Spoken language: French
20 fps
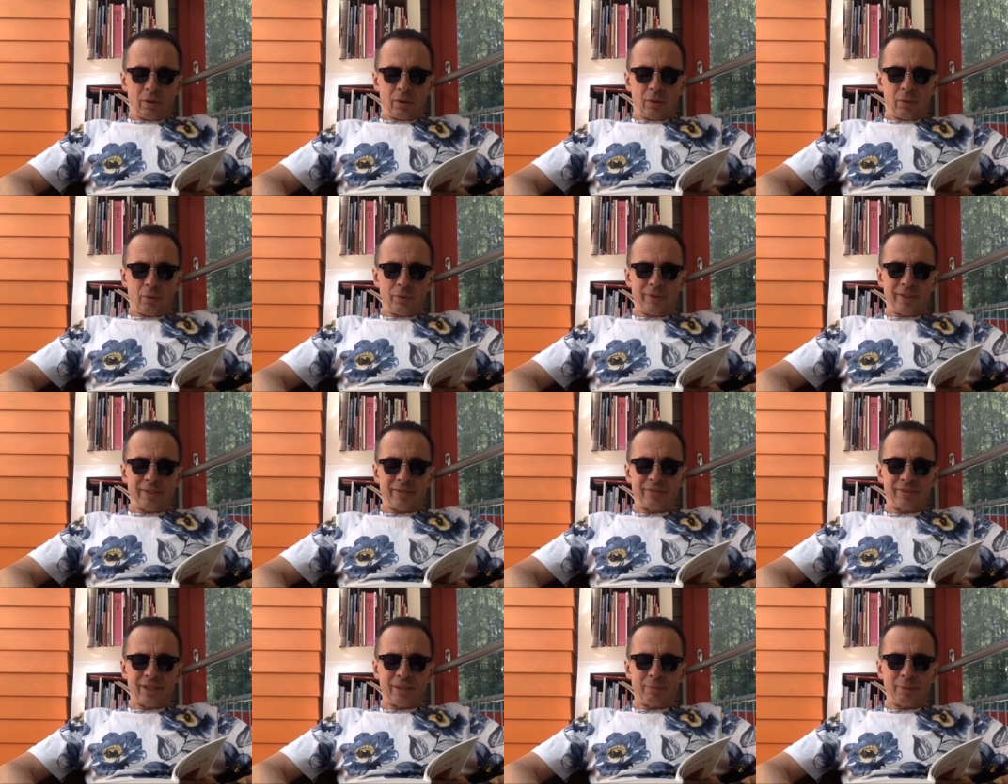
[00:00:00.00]
On y
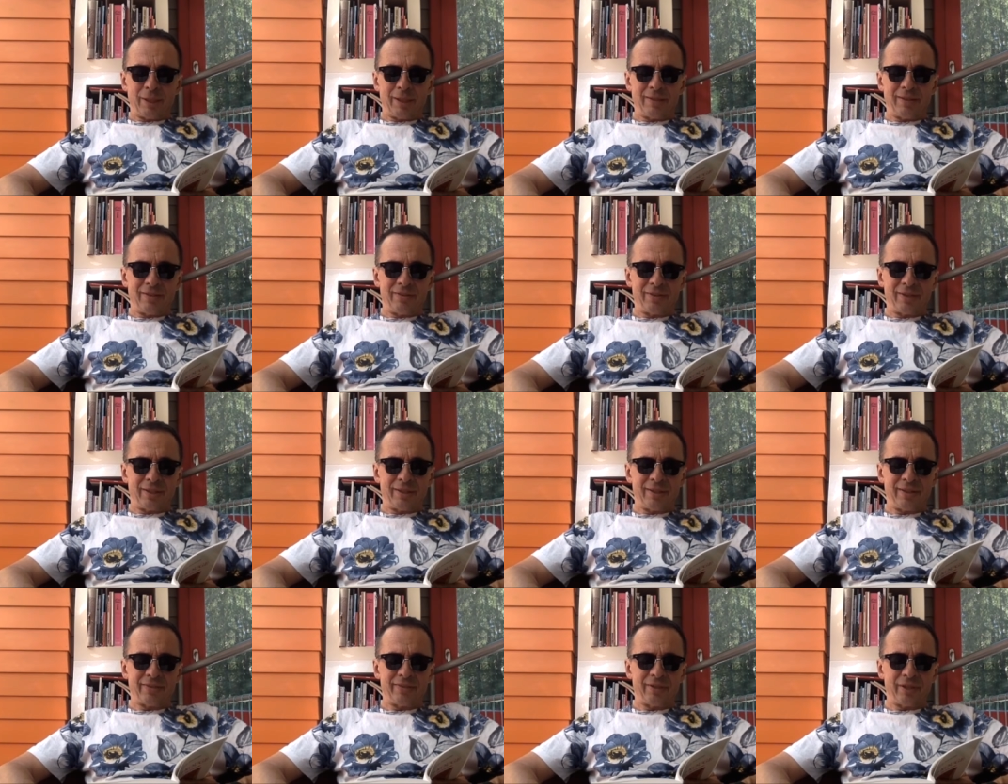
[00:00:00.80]
accède par un escalier
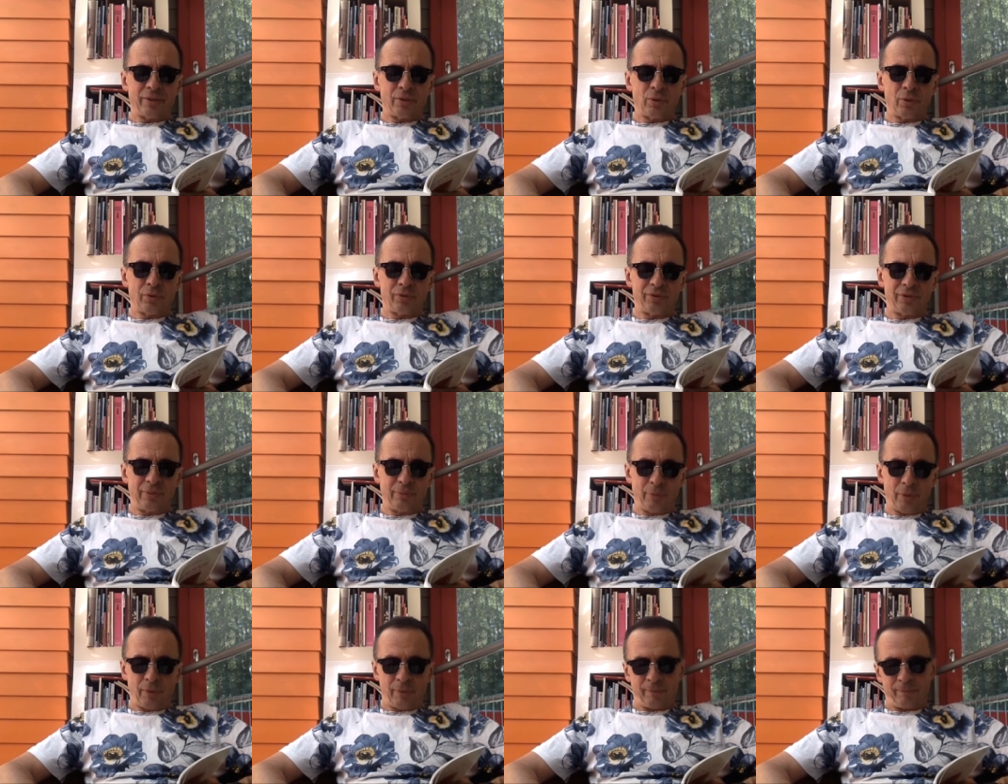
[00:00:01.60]
extérieur en
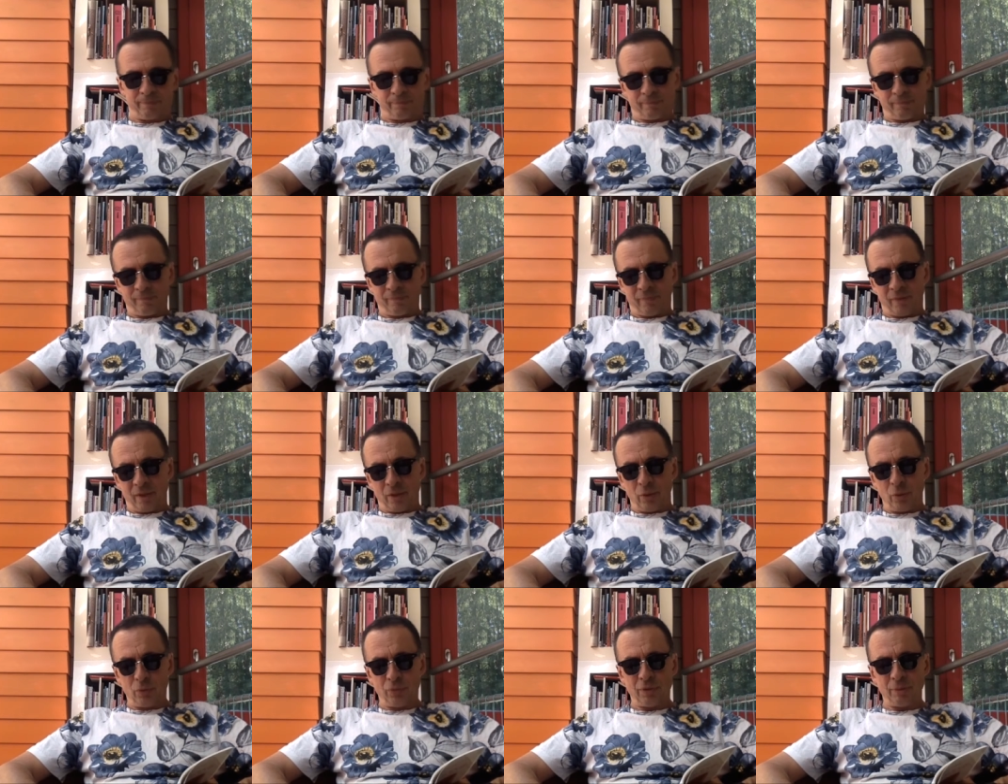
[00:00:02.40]
ciment.
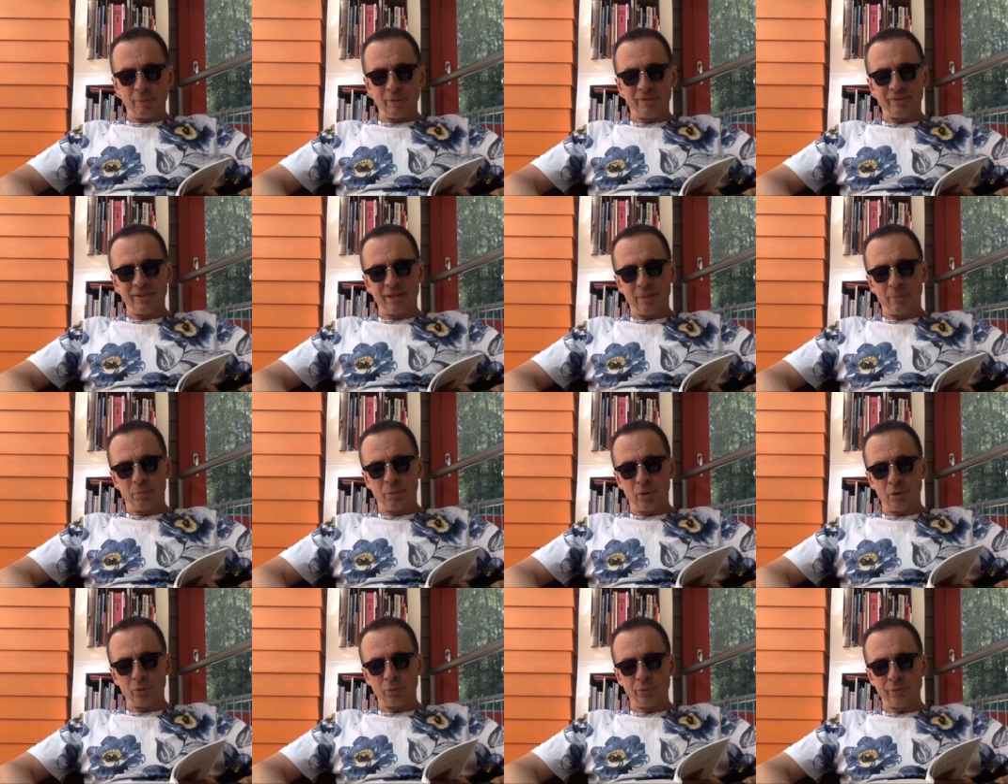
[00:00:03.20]
Une fois passé la
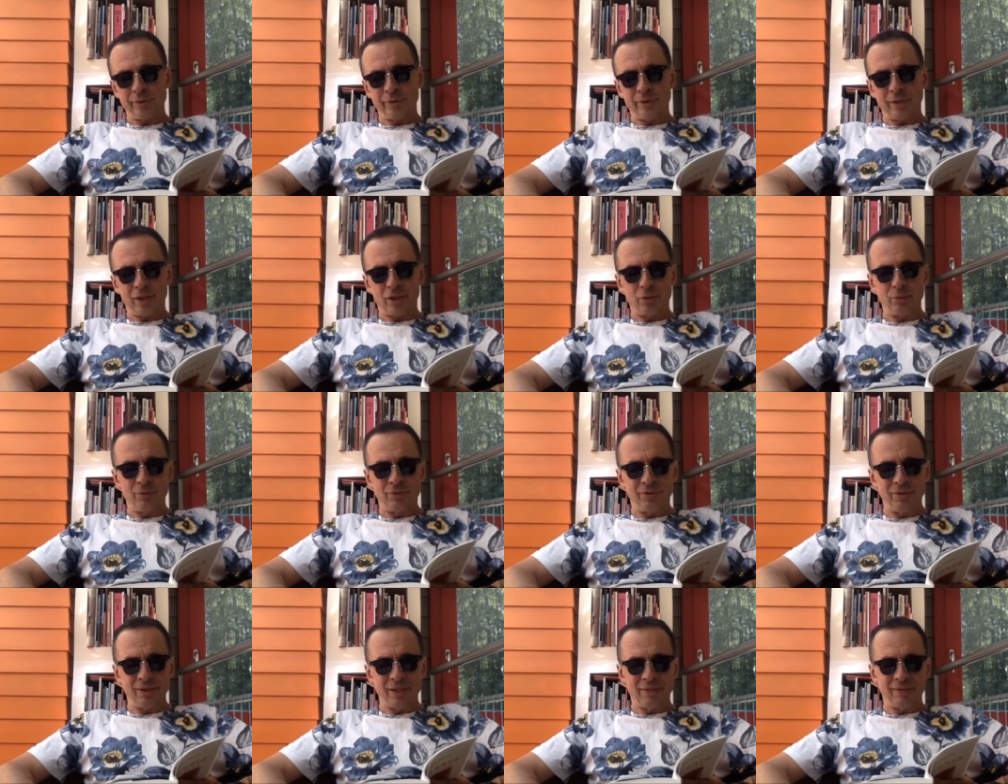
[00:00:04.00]
porte, on est dans la
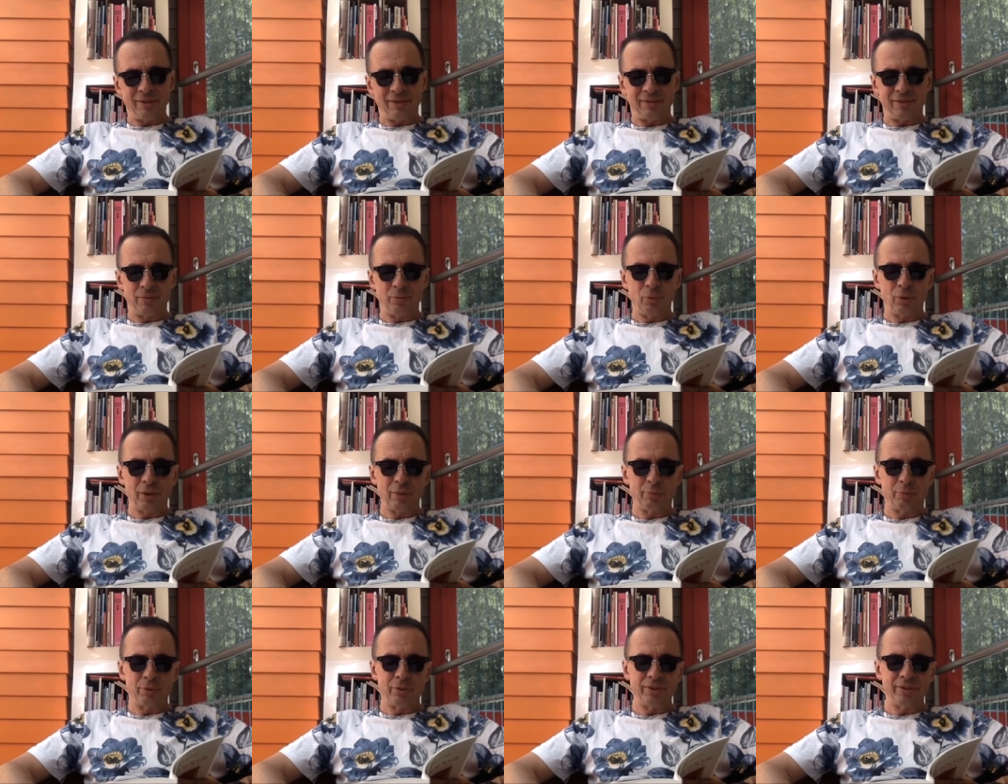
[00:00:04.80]
cuisine avec ses murs
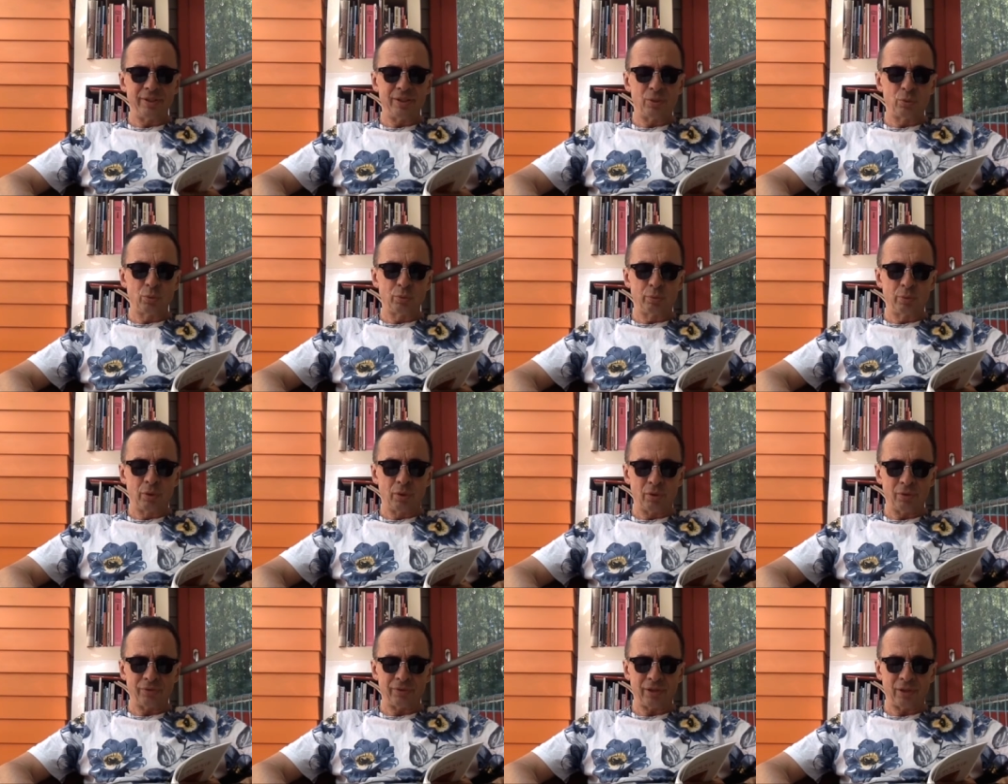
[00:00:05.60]
pollinés tout
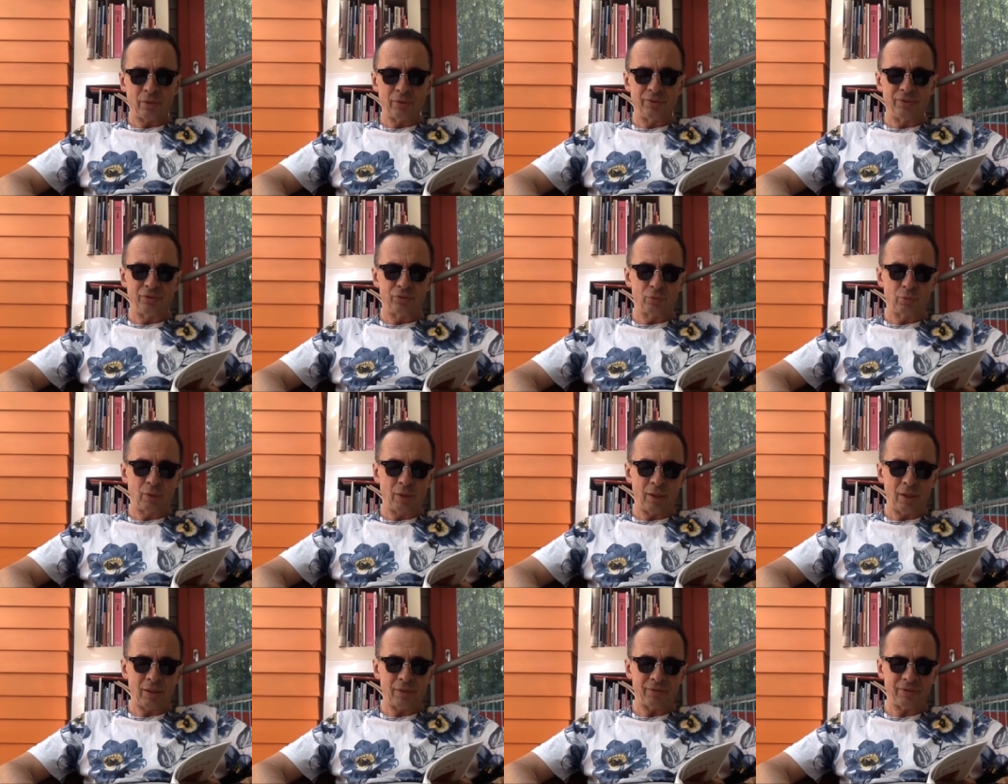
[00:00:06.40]
blancs, sa
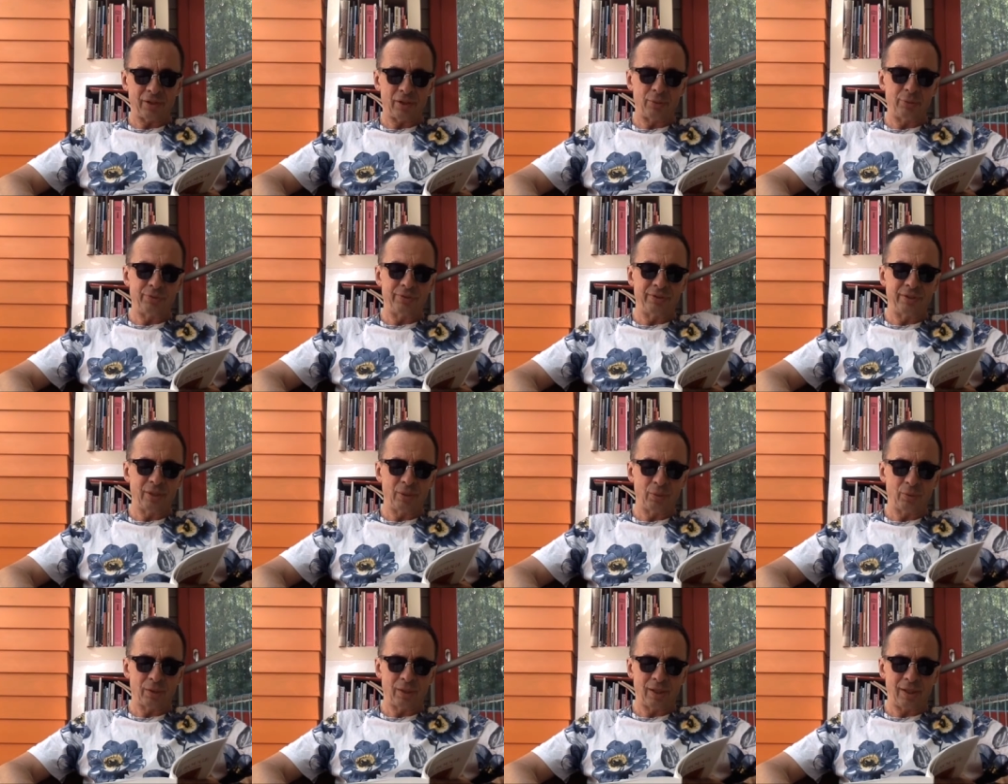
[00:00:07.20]
rôtissoire, sa cuisinière
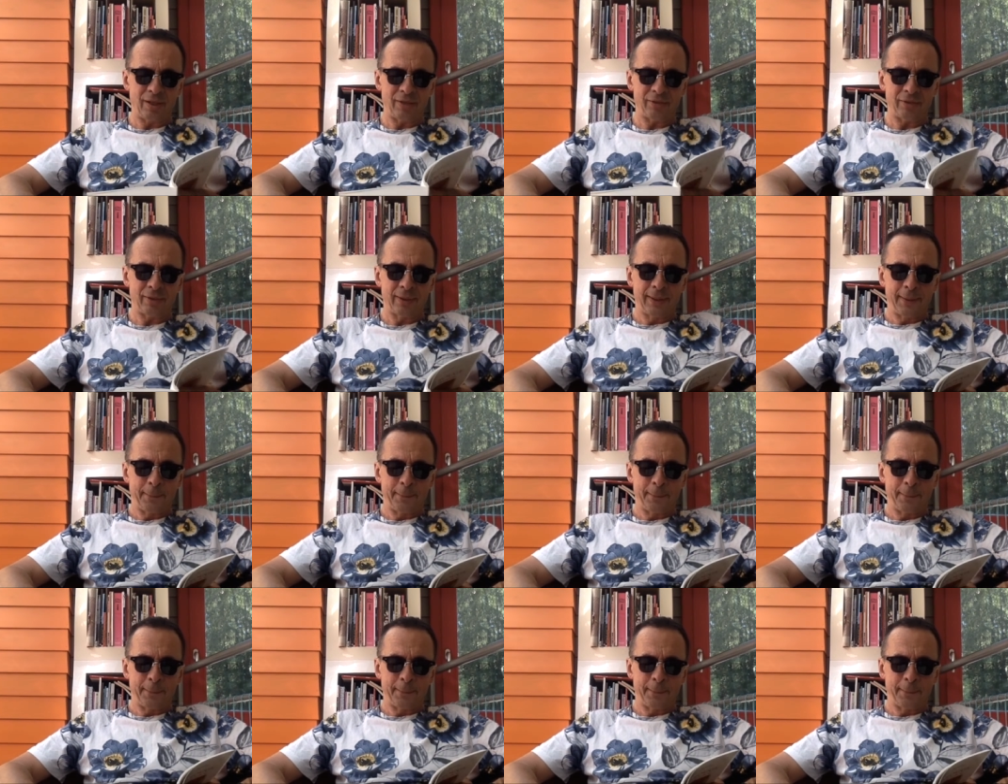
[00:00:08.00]
au gaz,